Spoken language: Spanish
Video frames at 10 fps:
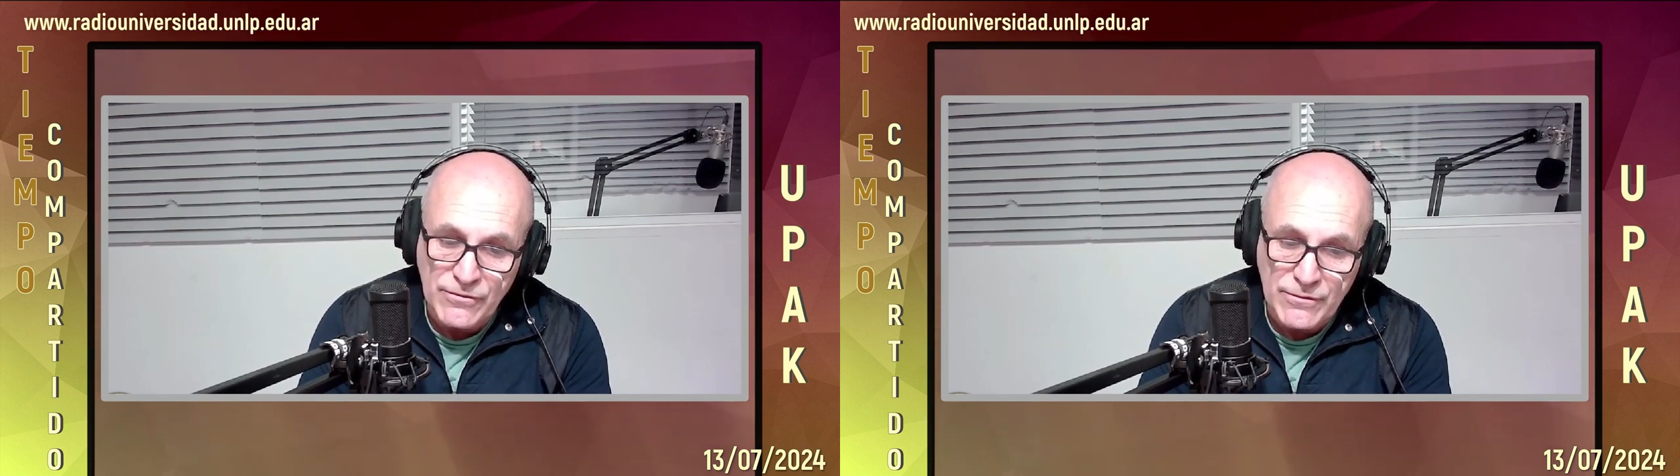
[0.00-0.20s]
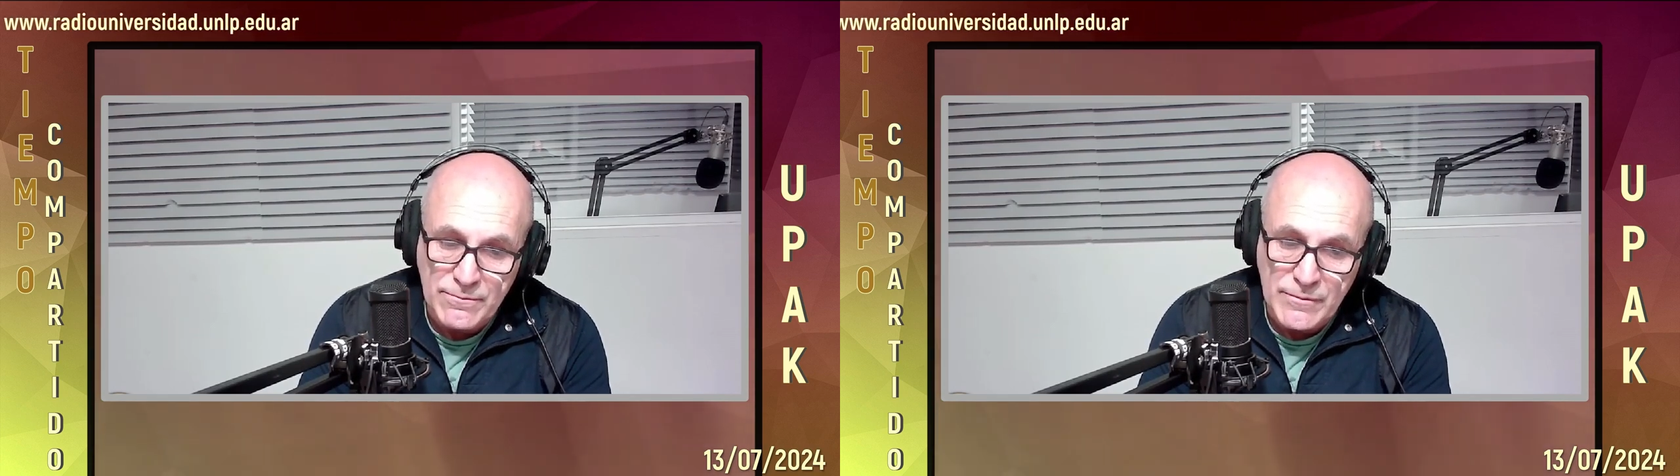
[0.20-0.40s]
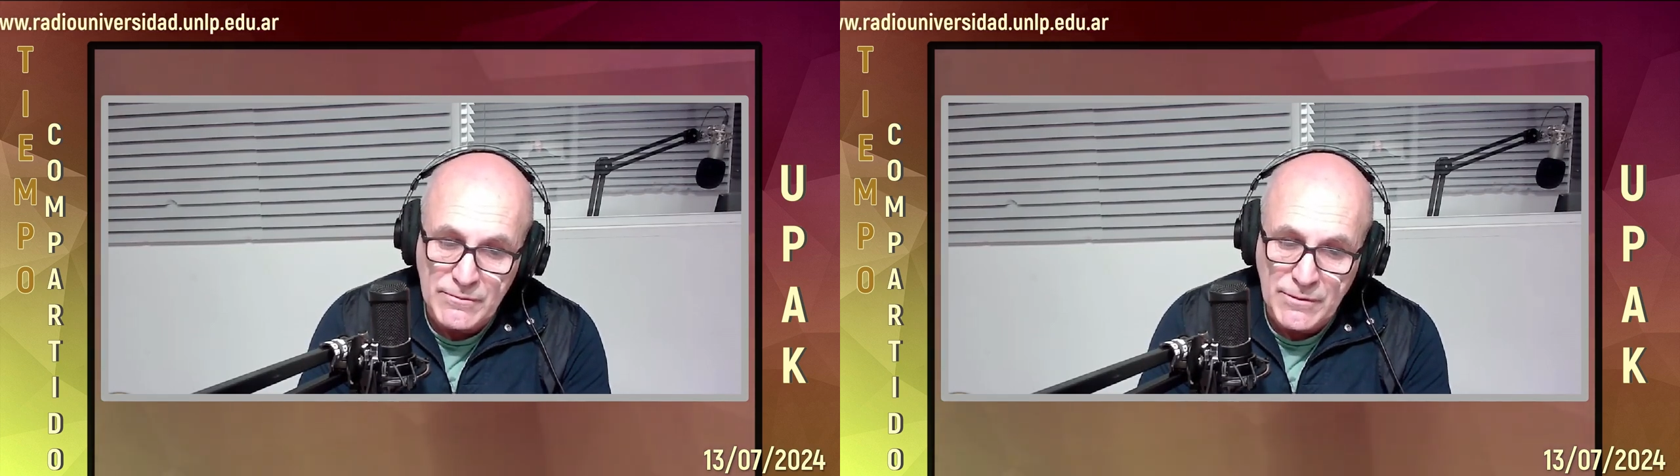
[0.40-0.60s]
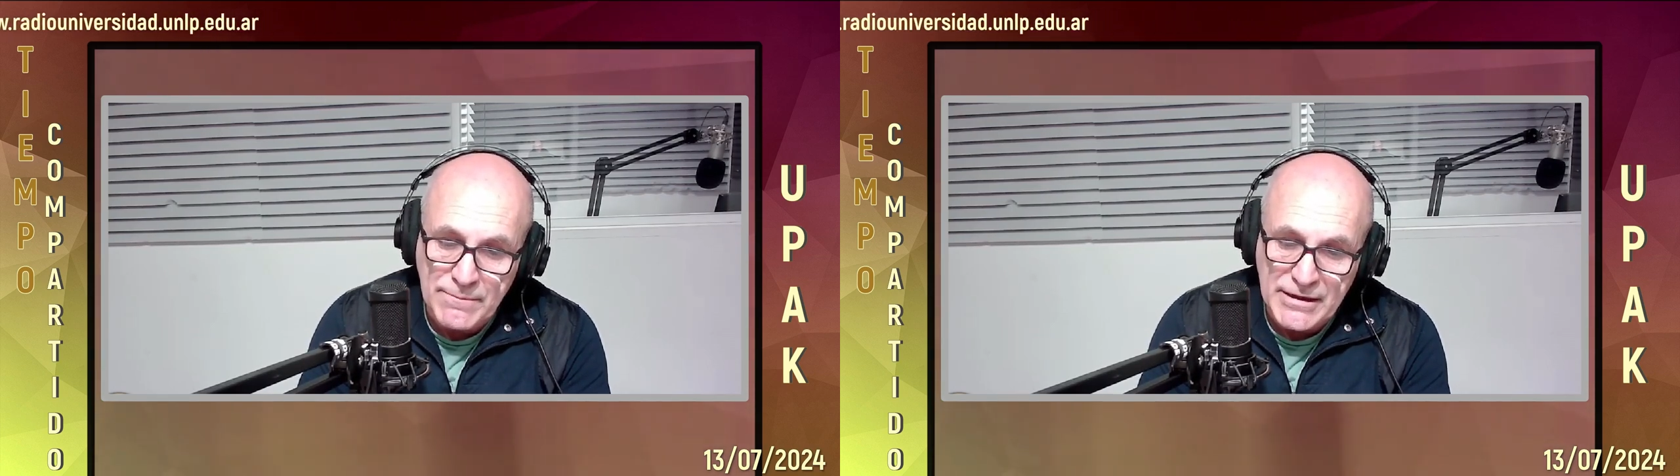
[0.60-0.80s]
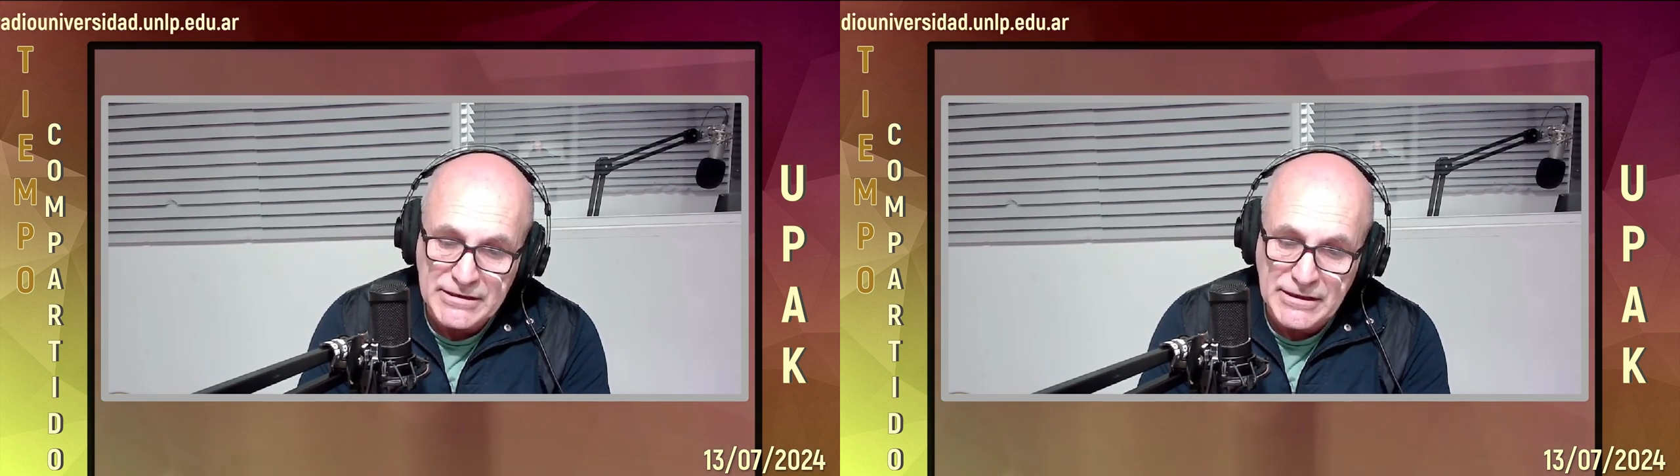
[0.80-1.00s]
fue
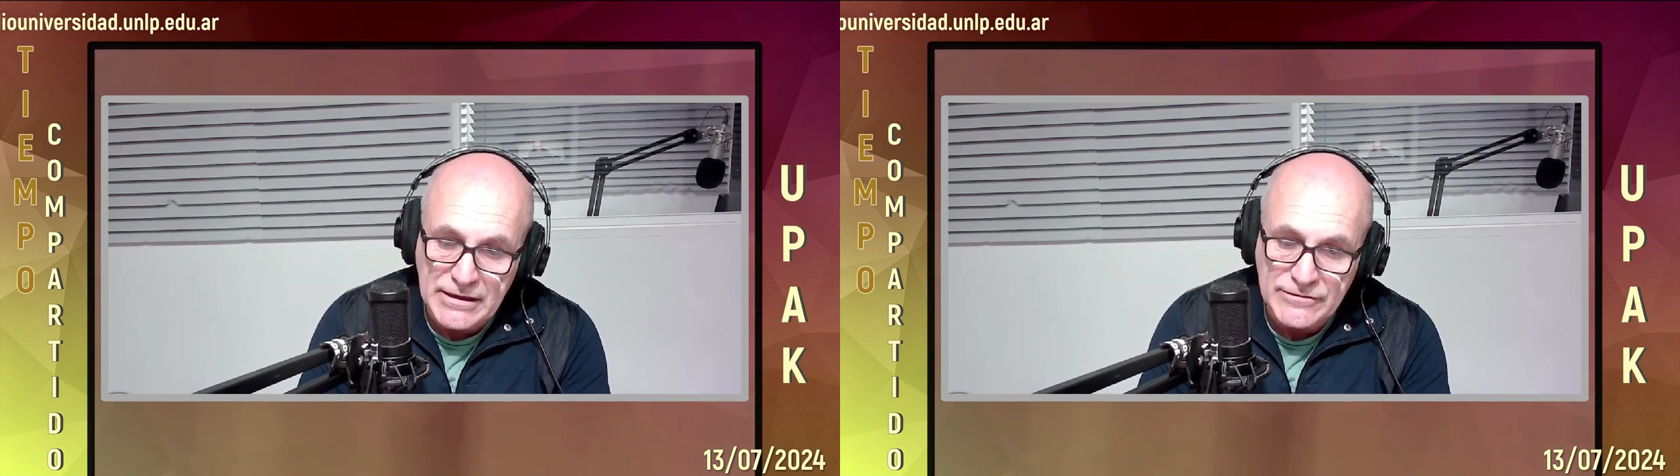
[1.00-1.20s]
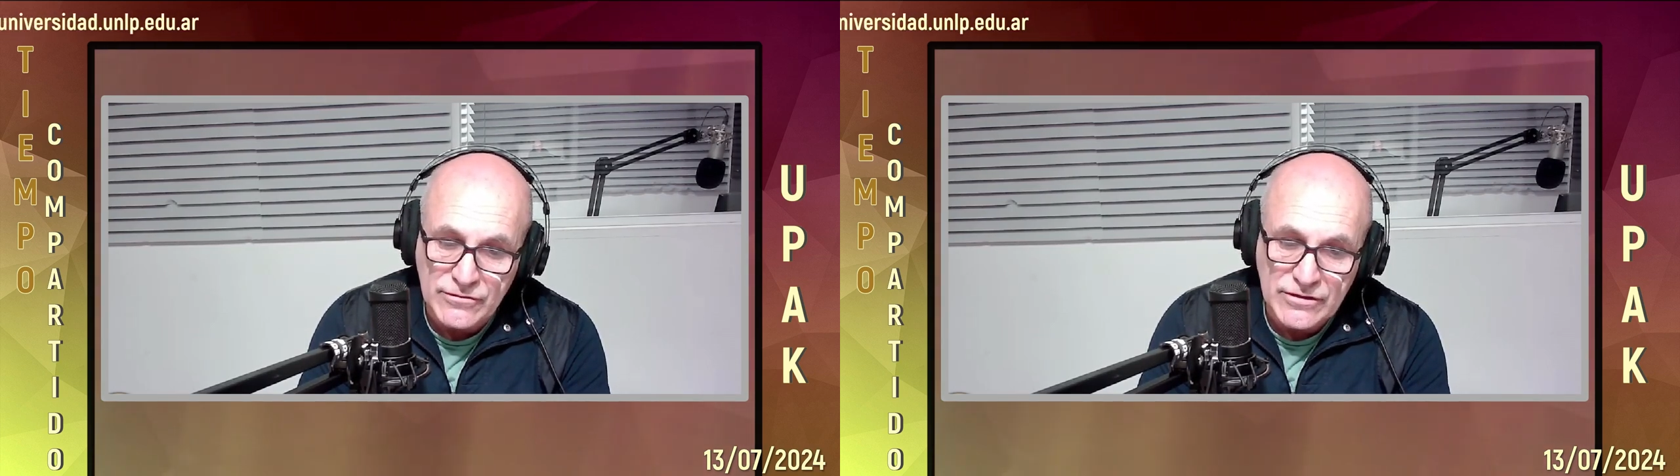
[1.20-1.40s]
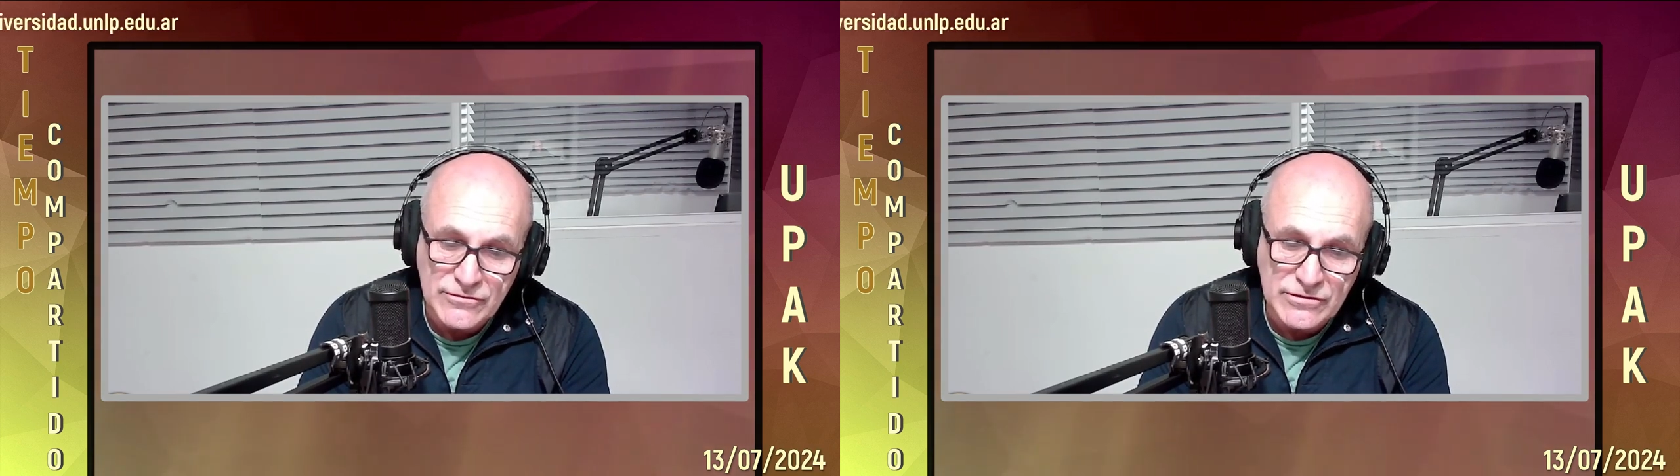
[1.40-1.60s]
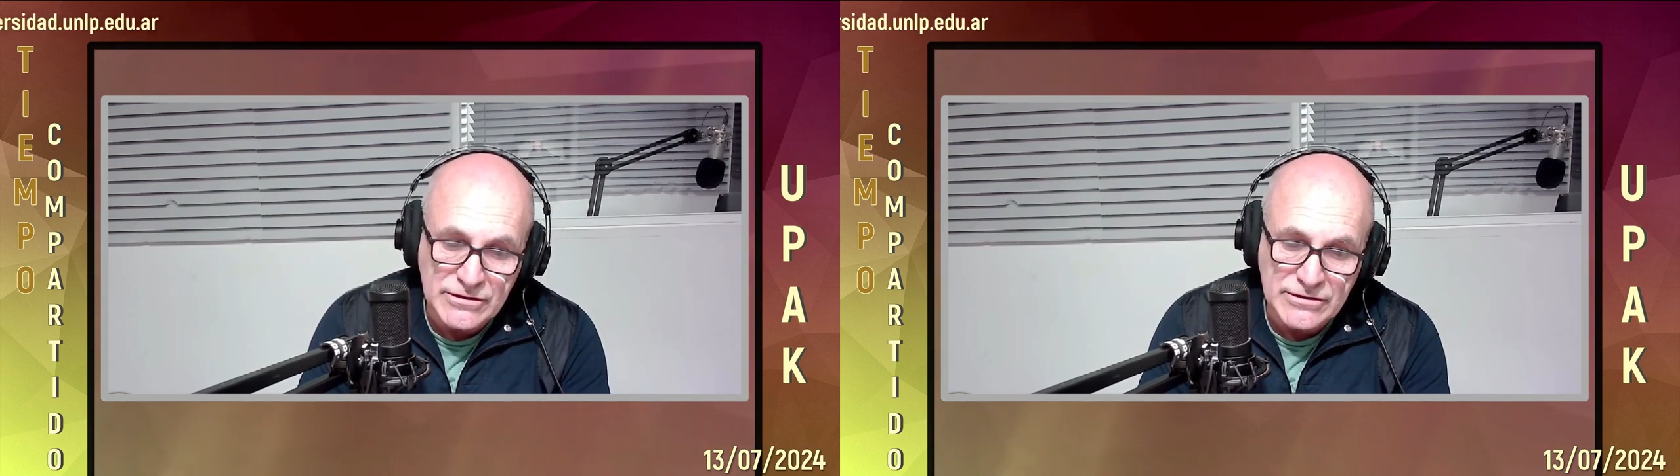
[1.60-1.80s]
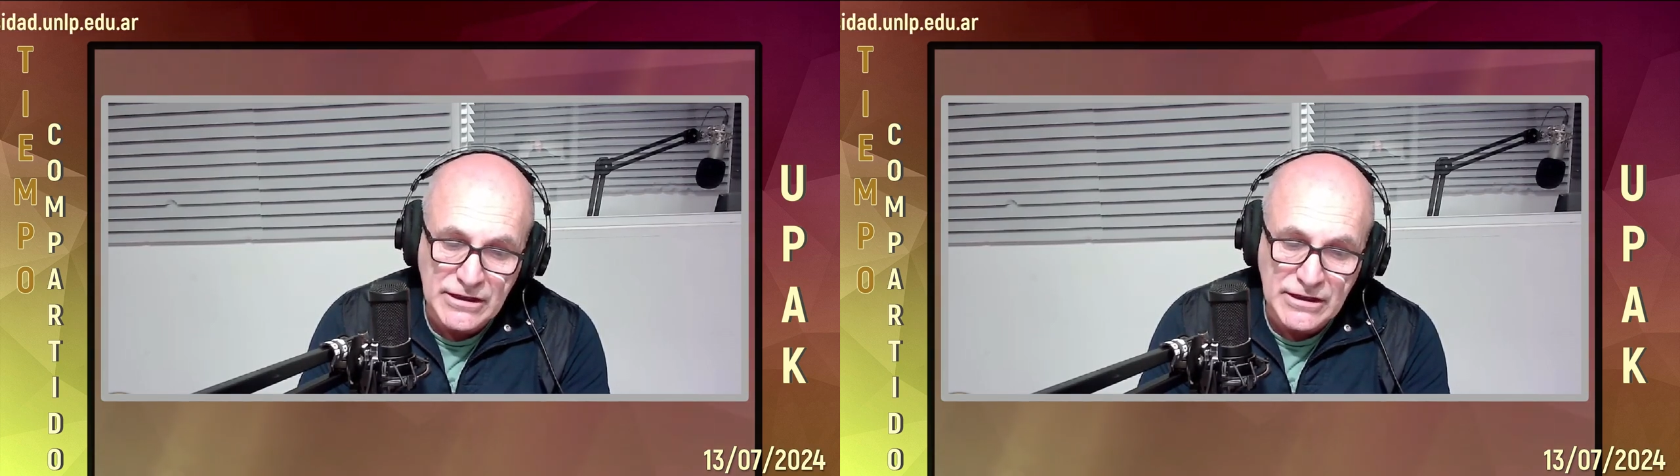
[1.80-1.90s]
parte de la Asociación de